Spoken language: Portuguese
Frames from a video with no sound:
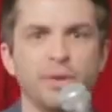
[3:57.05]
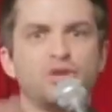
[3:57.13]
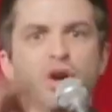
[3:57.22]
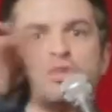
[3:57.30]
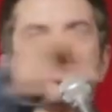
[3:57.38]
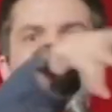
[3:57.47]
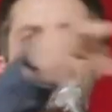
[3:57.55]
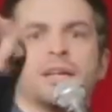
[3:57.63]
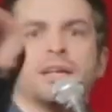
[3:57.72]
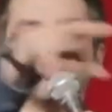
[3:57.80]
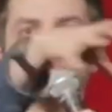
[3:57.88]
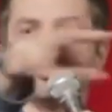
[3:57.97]
Joga,
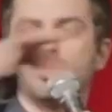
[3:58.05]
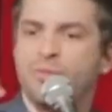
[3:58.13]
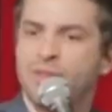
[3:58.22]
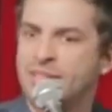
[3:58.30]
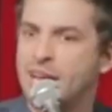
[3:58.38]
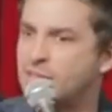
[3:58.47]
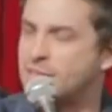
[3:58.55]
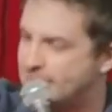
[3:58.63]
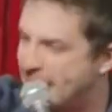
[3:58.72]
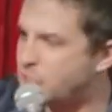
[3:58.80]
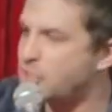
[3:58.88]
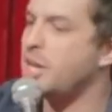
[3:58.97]
aí no YouTube, vê se acha
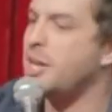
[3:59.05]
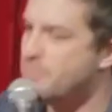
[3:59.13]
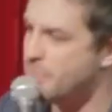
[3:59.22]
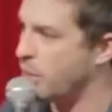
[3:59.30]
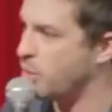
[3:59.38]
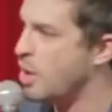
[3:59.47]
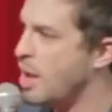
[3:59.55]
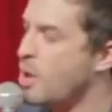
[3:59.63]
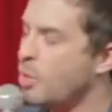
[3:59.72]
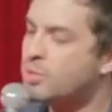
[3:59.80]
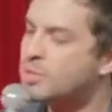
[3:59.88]
Sete e Meio. O